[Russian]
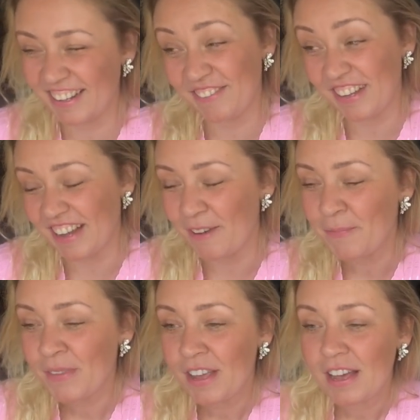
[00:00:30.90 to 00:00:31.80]
для меня.
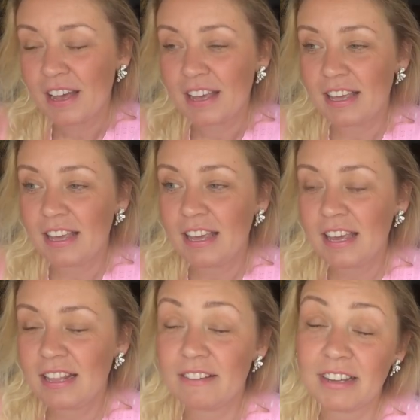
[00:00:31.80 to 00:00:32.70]

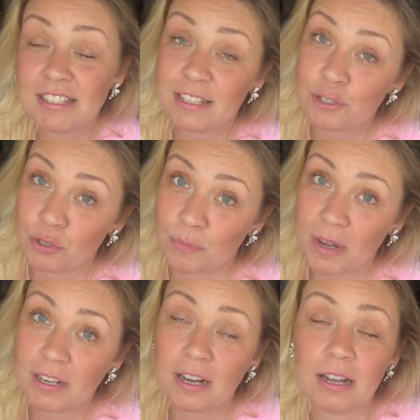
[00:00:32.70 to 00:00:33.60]
И давайте начнем.
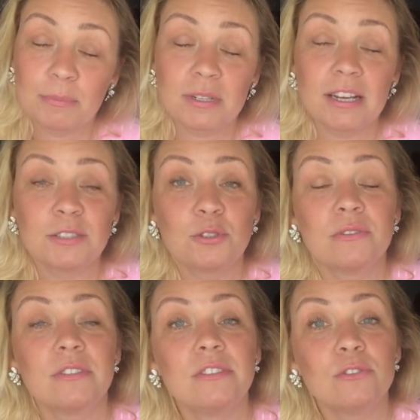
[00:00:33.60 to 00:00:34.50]
Марка была
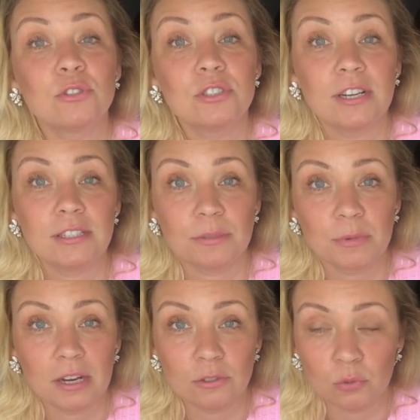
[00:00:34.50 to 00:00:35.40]
основана в 93
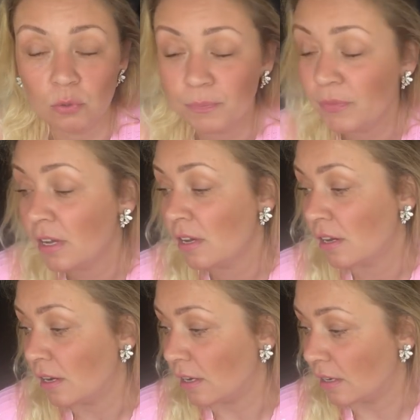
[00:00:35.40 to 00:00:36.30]
году.
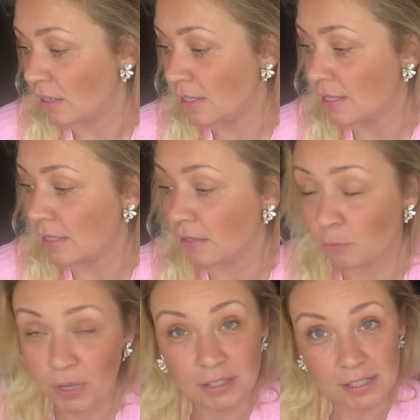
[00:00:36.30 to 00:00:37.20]
А, у
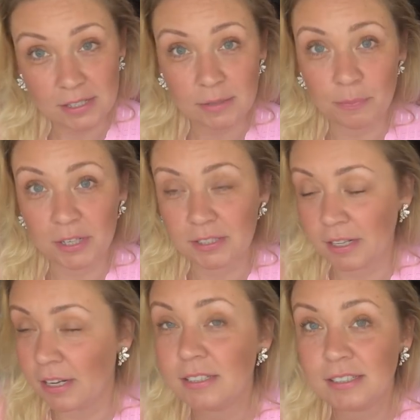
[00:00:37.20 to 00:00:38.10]
меня здесь
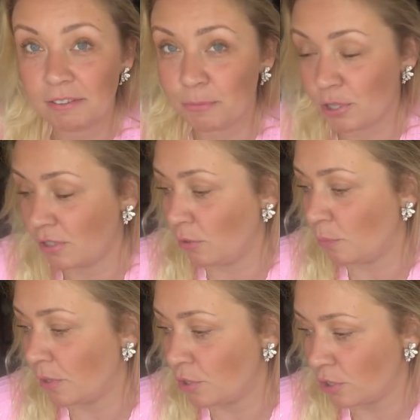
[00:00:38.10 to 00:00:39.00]
пресс-релиз, я вам сейчас ее
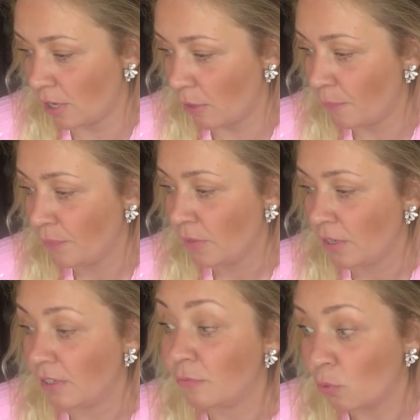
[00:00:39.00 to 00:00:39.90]
прочитаю.
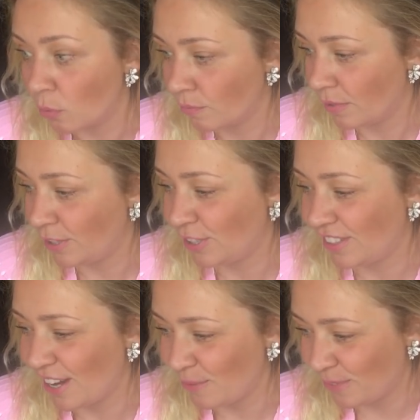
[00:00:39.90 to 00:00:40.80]
Его
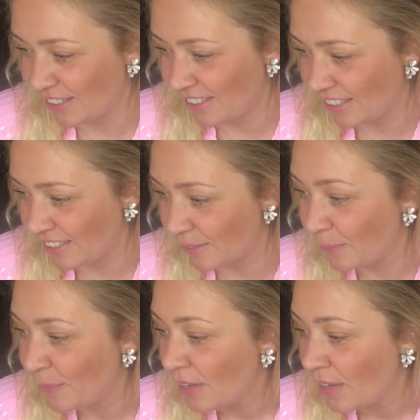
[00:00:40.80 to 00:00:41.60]
прочитаю, простите.